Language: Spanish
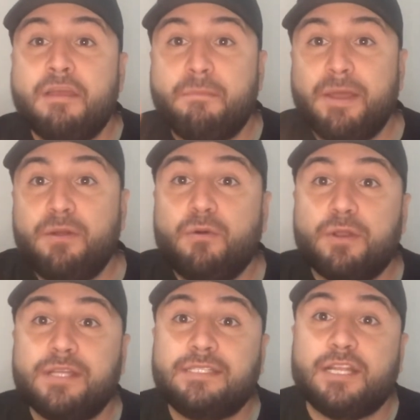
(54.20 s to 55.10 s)
pero
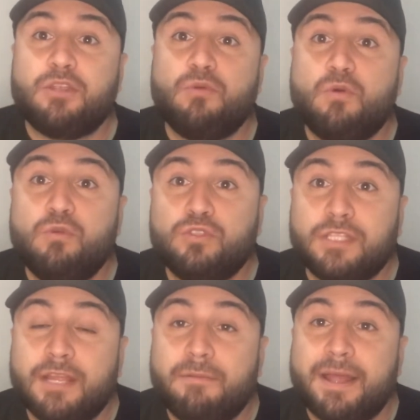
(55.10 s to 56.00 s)
con este truco
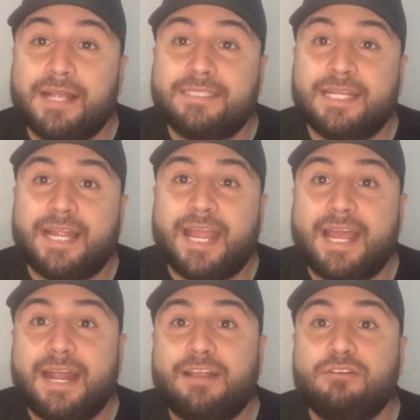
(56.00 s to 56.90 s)
ustedes van a hacer que
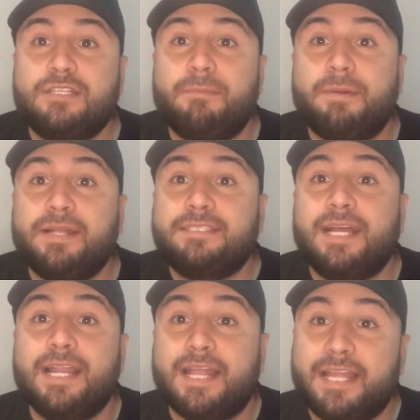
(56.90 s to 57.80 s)
Kratos
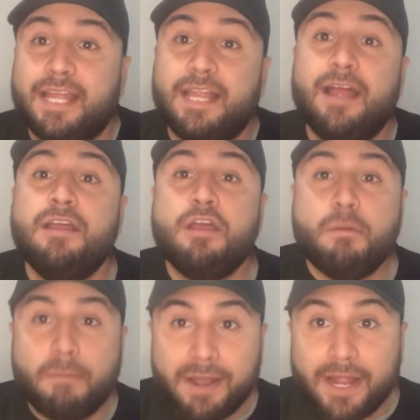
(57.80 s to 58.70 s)
aparezca en la tienda
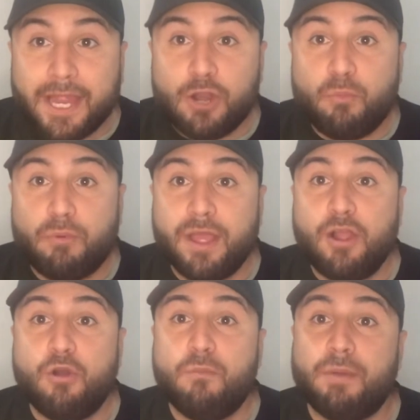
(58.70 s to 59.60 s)
para que lo puedan
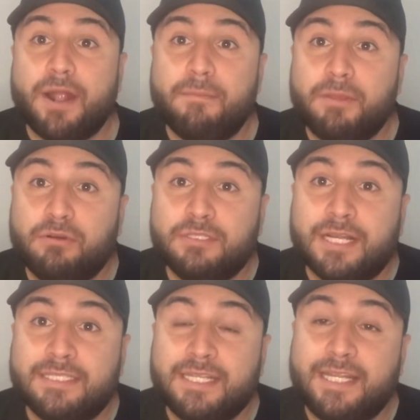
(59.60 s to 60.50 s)
comprar amigos.
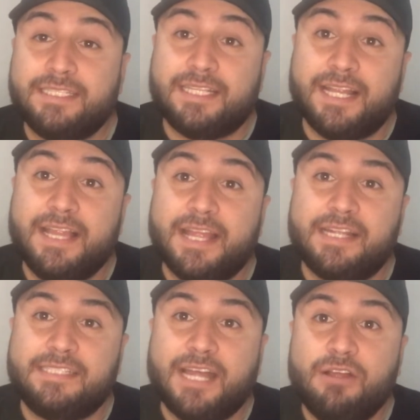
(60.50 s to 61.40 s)
Así que si están
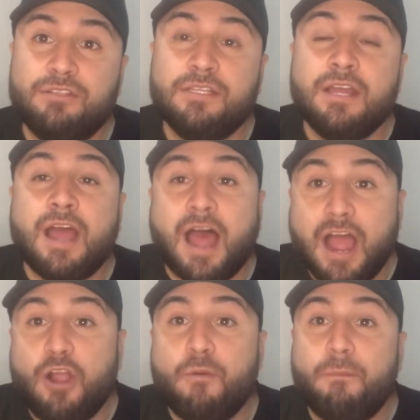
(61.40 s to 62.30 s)
interesados,
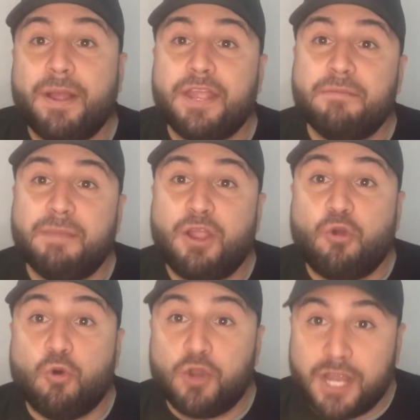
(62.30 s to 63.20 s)
acompáñenme
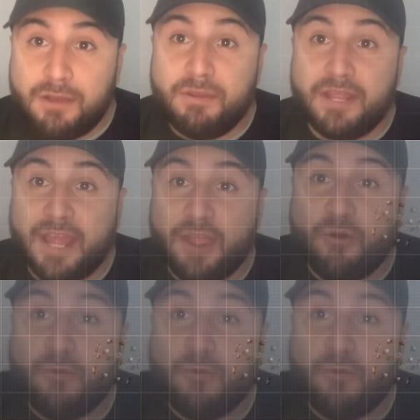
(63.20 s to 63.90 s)
con el video.